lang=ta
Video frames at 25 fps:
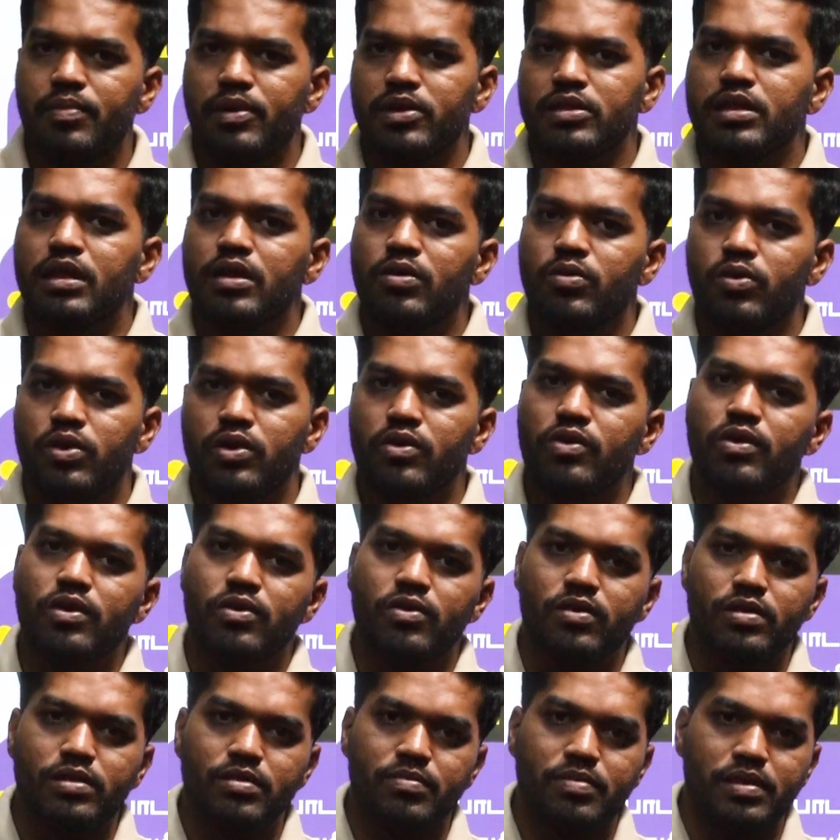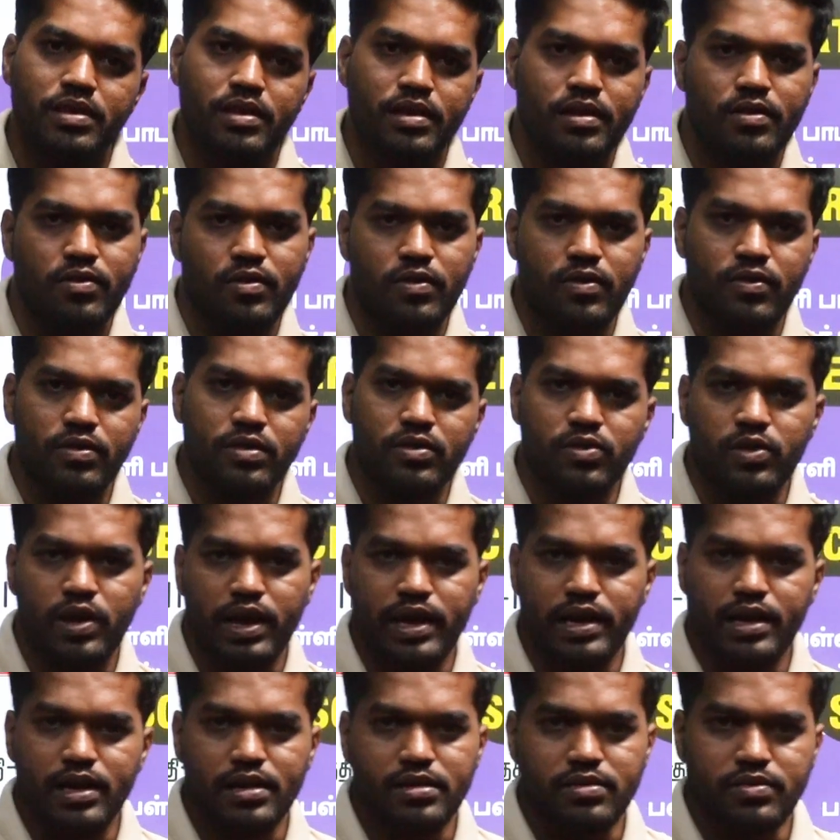பகுதியில் ஓரளவுக்கு வந்து பார்த்திங்கன்னா உங்களுக்கு வந்து ஒரு
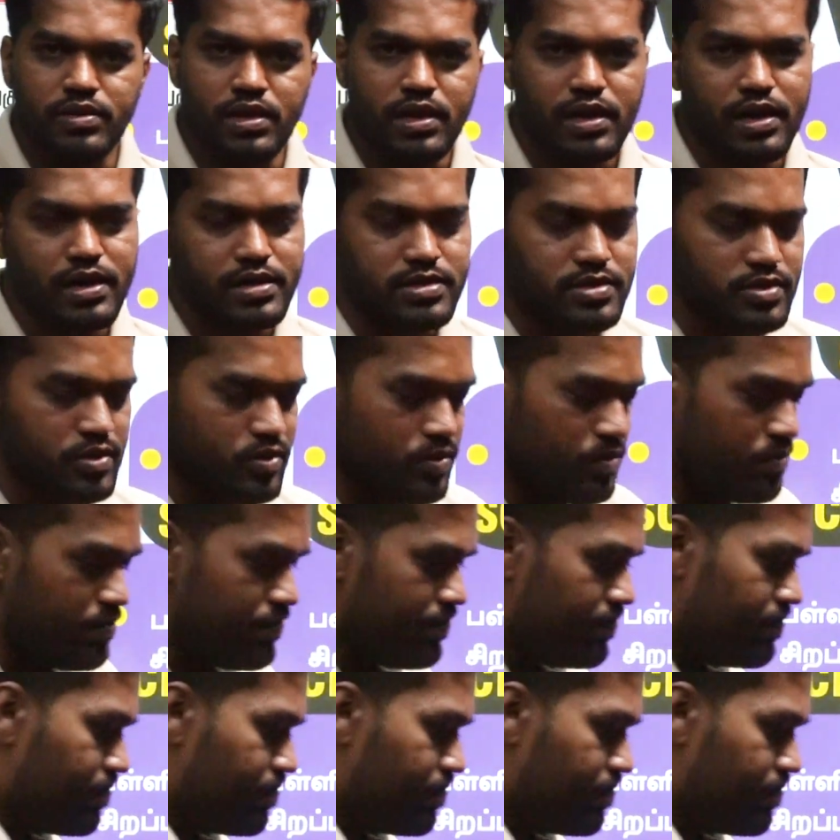ஐடியாஸ் வந்து கிடச்சிரும்